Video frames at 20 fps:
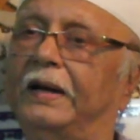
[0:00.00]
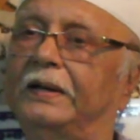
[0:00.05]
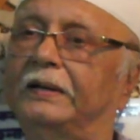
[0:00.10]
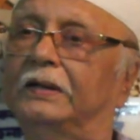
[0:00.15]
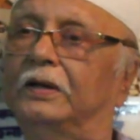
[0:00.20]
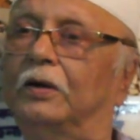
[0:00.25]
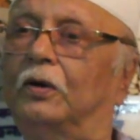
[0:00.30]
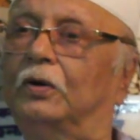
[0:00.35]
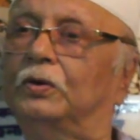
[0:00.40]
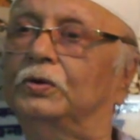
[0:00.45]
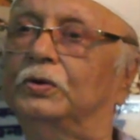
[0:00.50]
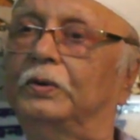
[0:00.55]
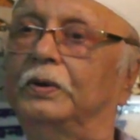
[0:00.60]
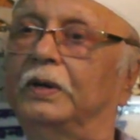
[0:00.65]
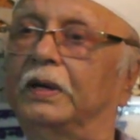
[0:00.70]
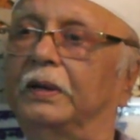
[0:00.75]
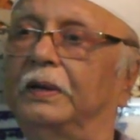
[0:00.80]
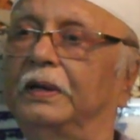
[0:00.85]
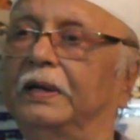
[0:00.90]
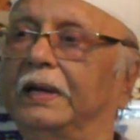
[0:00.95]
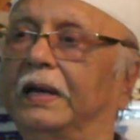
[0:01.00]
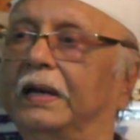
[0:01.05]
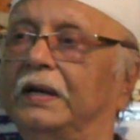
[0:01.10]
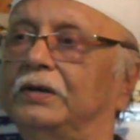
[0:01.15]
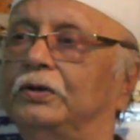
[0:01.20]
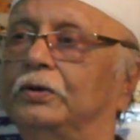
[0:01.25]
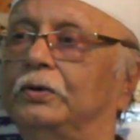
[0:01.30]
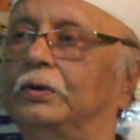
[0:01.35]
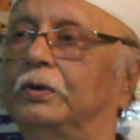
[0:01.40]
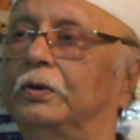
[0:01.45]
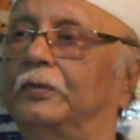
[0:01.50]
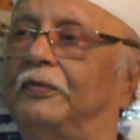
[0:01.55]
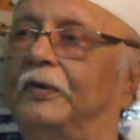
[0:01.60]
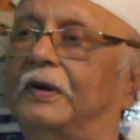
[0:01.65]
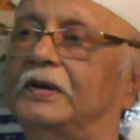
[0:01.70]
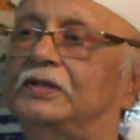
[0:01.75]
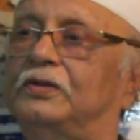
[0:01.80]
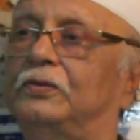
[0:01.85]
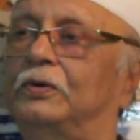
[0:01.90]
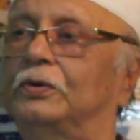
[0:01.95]
একদিন অঞ্জনাকে নেওয়ার জন্য
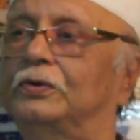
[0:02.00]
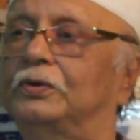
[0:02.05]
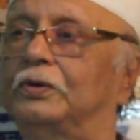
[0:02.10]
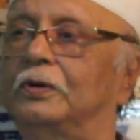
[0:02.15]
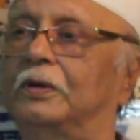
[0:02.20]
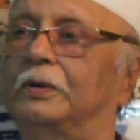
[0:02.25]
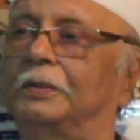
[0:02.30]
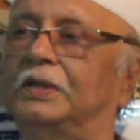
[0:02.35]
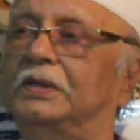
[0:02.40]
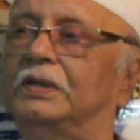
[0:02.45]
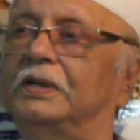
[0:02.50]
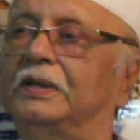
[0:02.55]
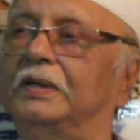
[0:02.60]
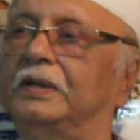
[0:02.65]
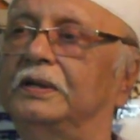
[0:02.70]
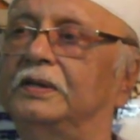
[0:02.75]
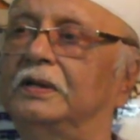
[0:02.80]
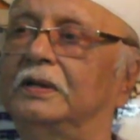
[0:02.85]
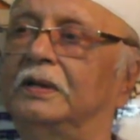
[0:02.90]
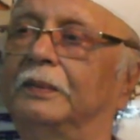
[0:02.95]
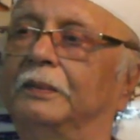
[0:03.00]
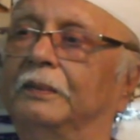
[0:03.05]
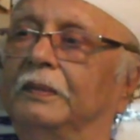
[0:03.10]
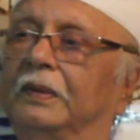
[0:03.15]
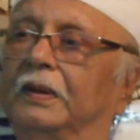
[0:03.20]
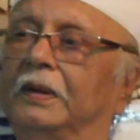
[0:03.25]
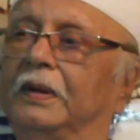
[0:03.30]
ফার্স্ট অঞ্জনার বাসায় গিয়েছিলাম